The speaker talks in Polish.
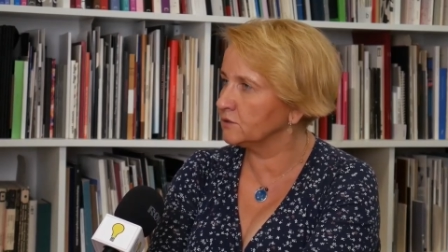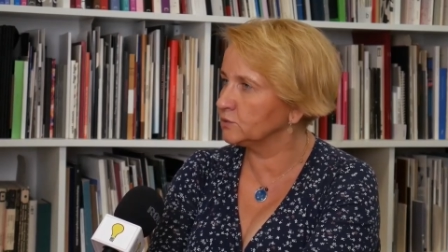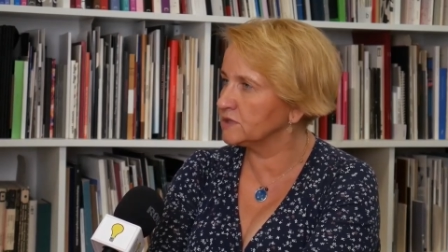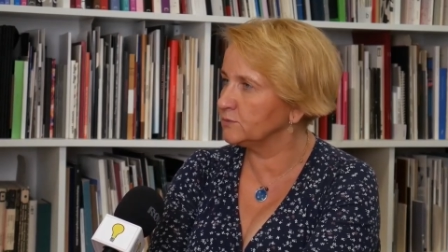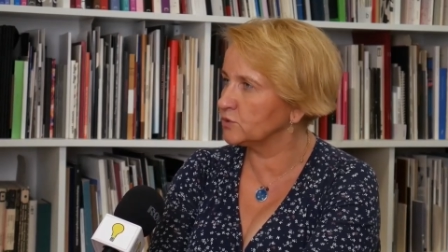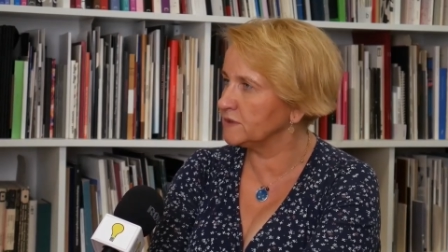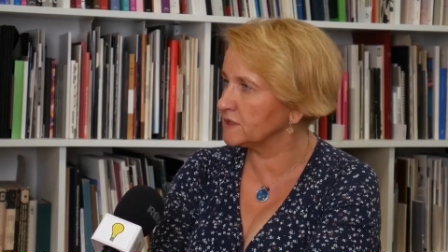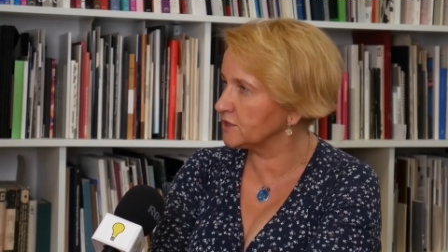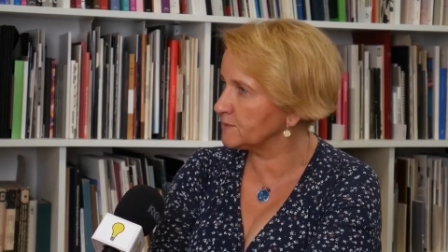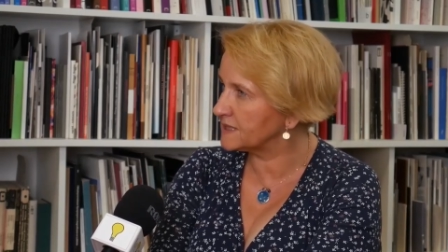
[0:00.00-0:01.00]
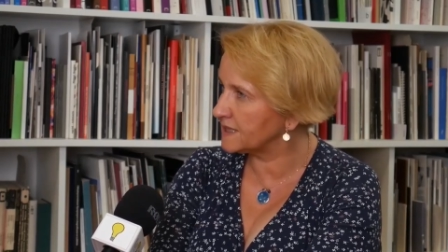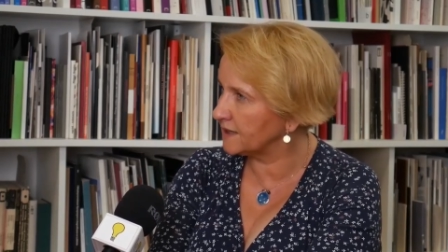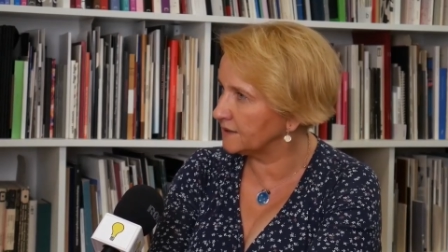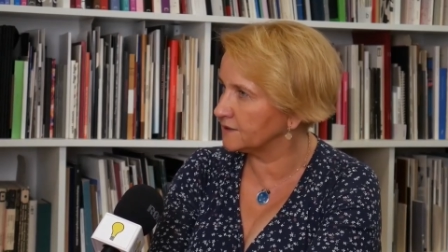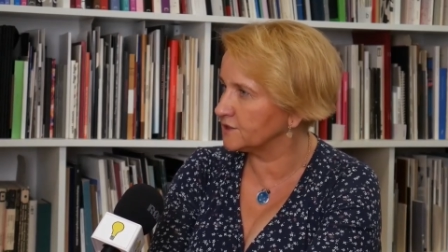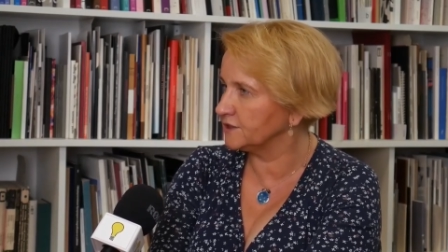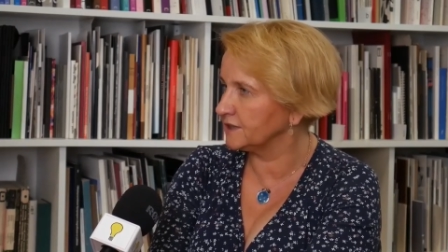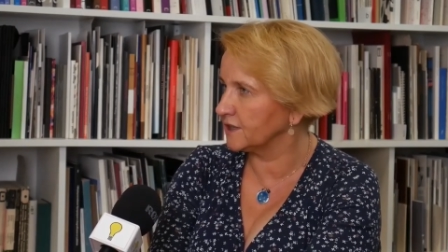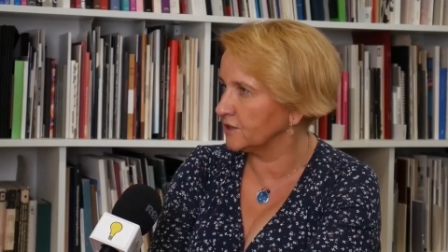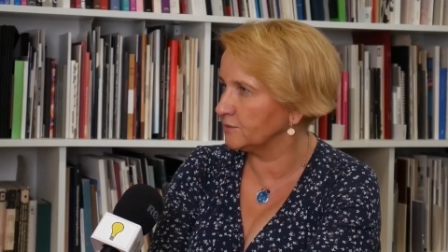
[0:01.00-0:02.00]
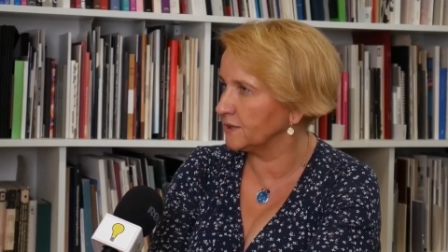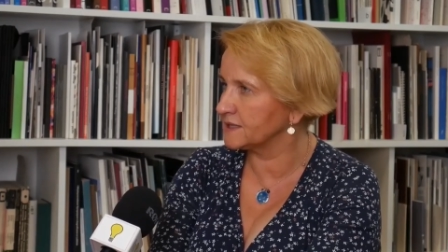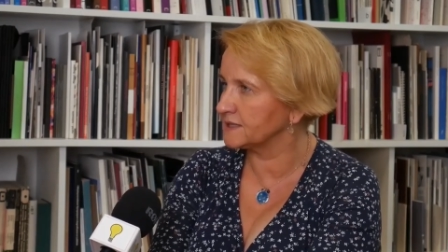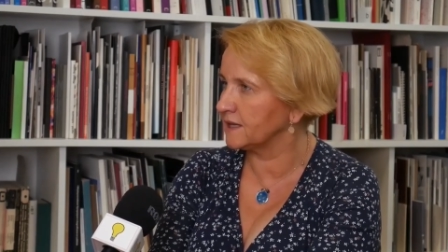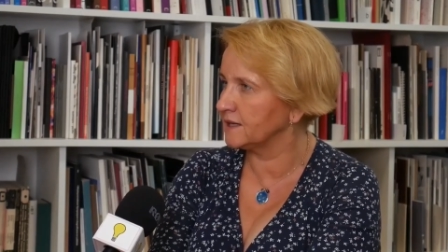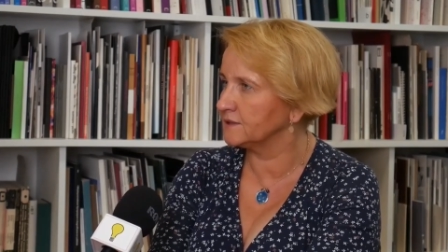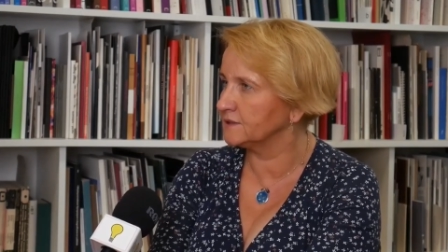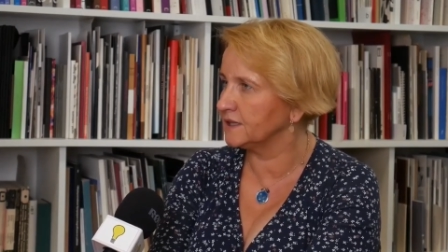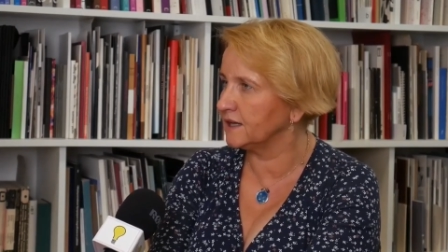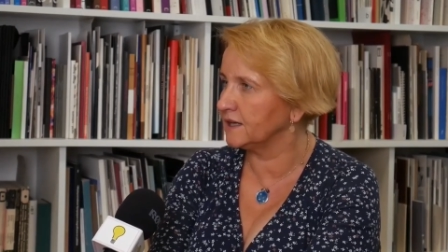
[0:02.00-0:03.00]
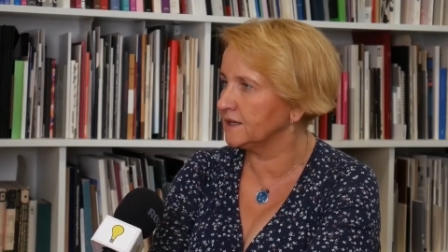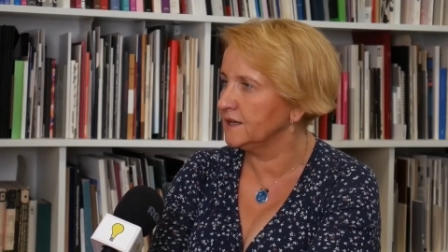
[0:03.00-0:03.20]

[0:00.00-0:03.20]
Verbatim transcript: który jest burmistrzem Sejny, czyli takiego miasta na